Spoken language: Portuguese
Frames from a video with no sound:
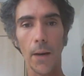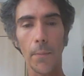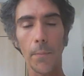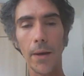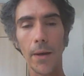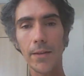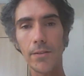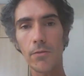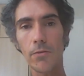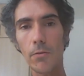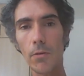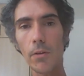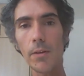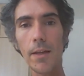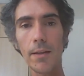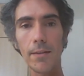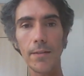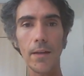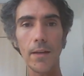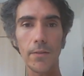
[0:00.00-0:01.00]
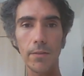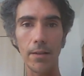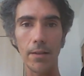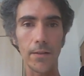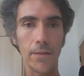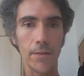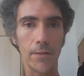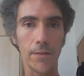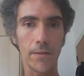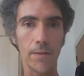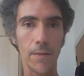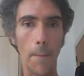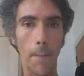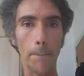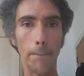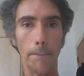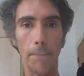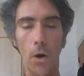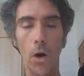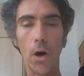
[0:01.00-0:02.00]
Mas todas essas
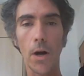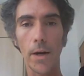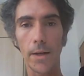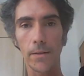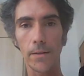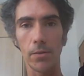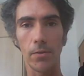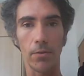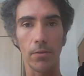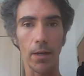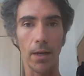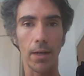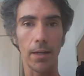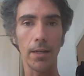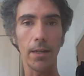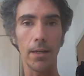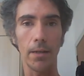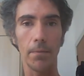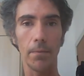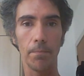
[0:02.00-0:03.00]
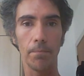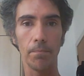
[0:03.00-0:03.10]
mortes aí,